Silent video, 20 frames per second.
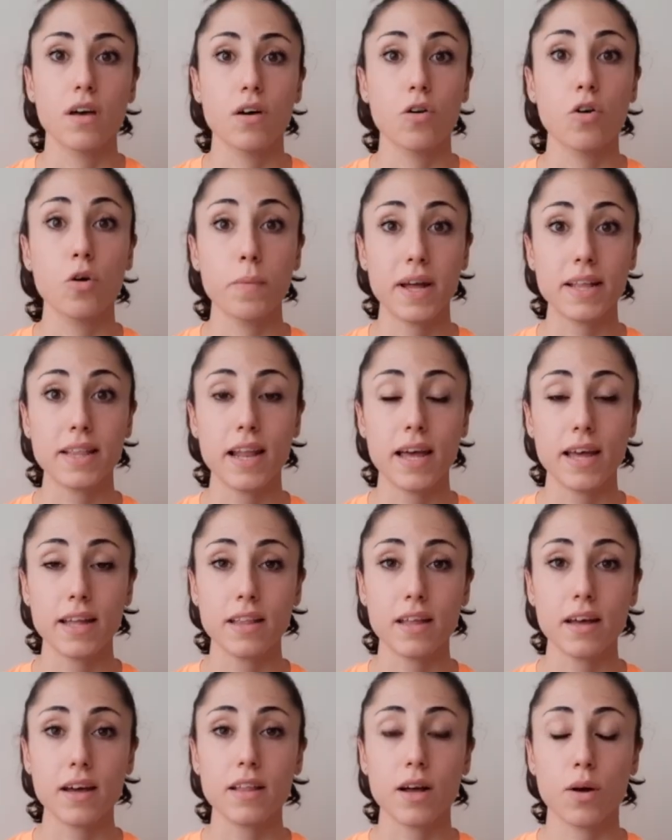Come
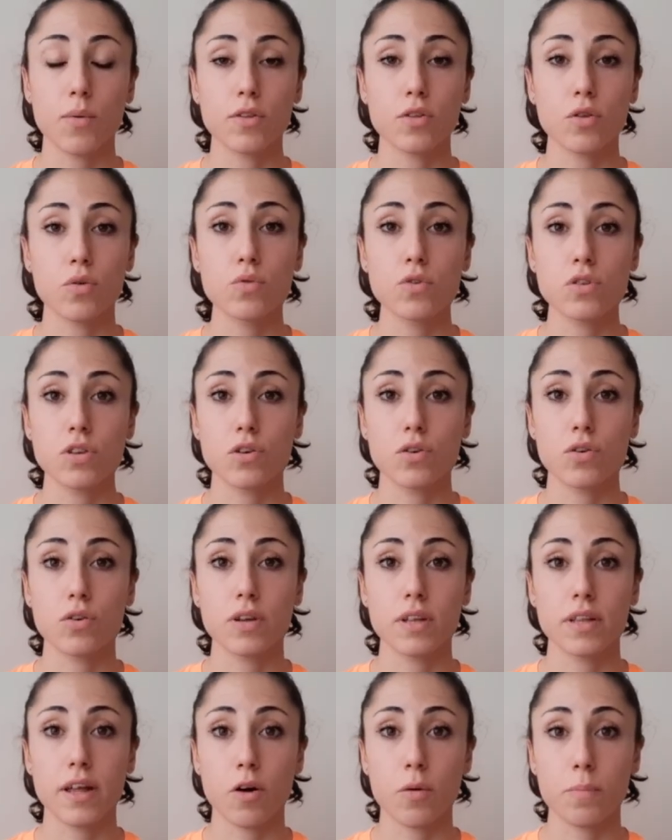atleta, da quando uso
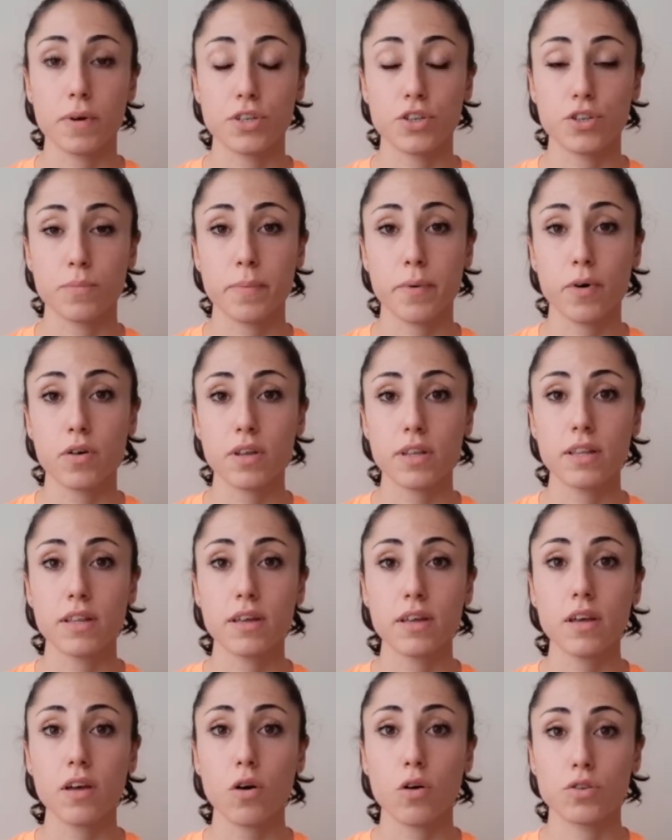i Tau Patch Sport,
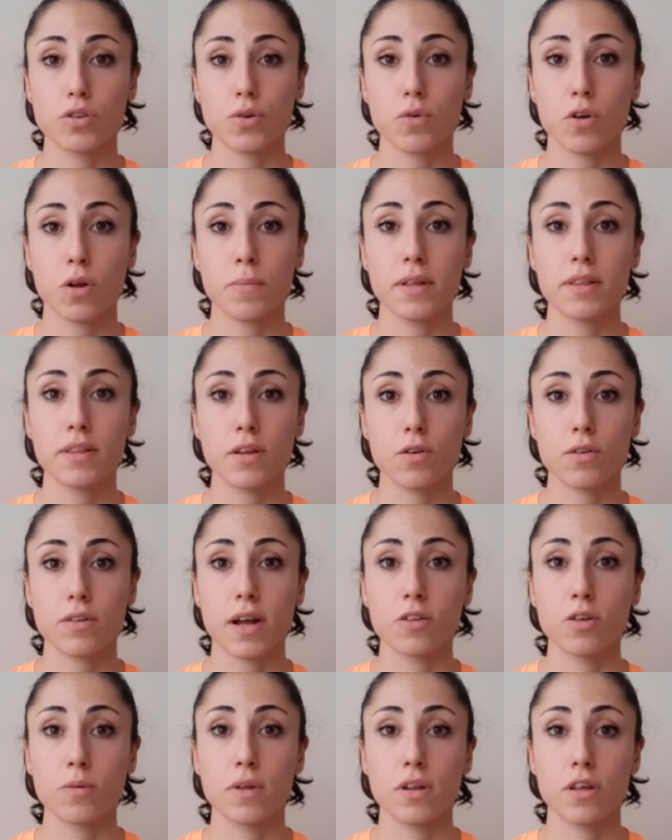ho sicuramente
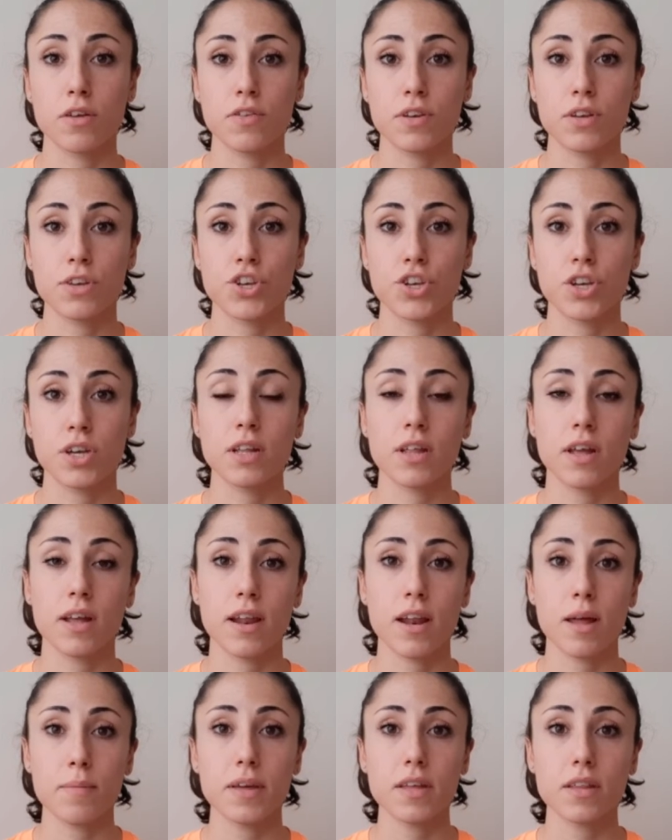notato benefici in
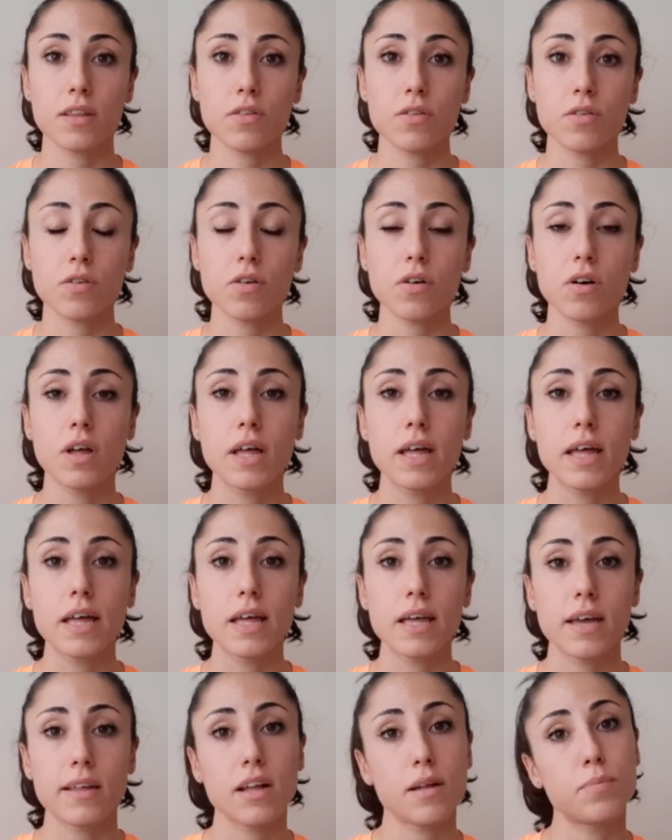allenamento
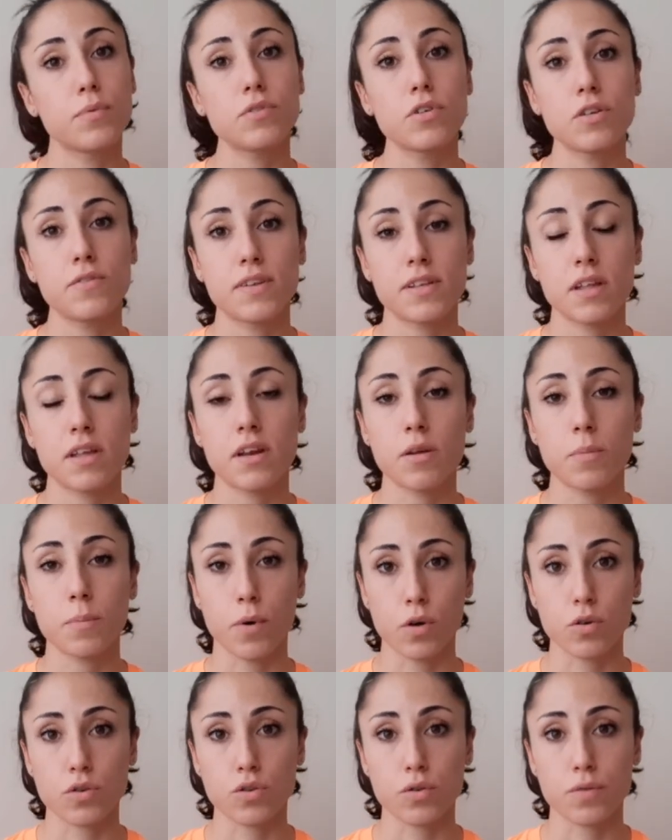e dal punto di vista del
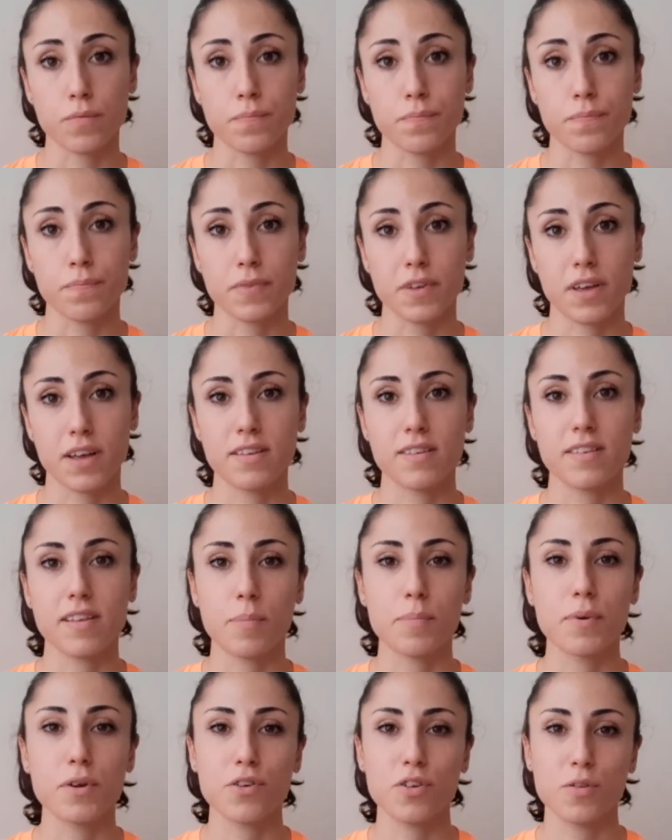riposo, che si
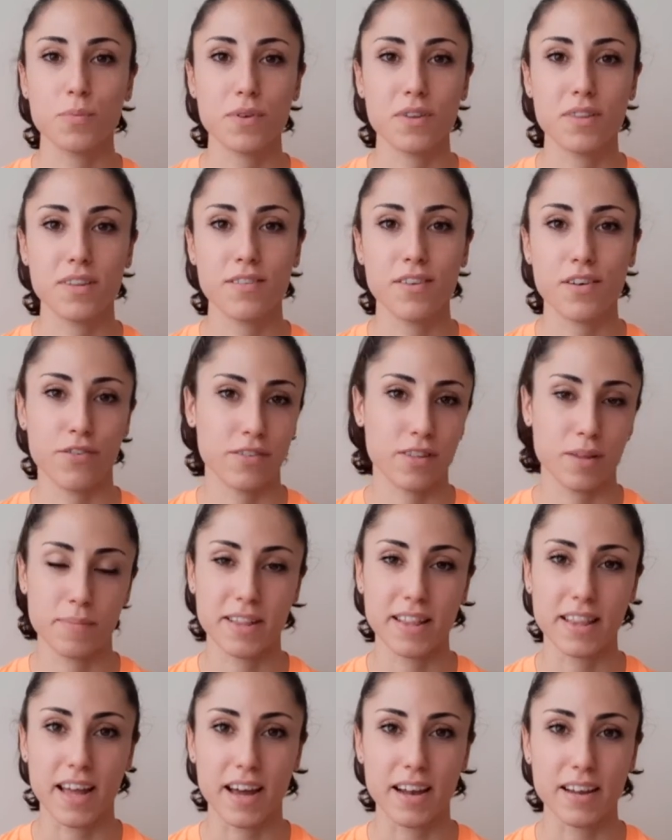sa per noi sportivi è
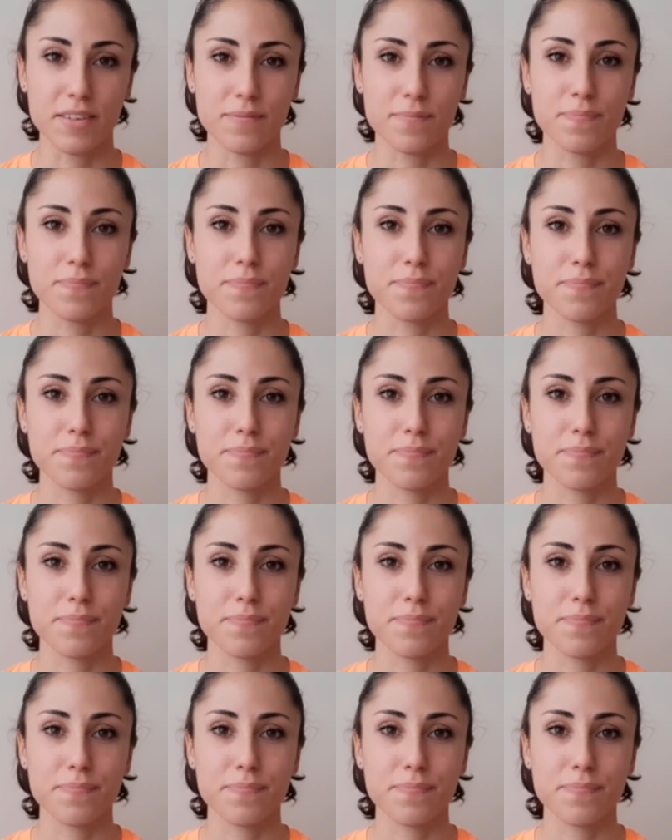fondamentale.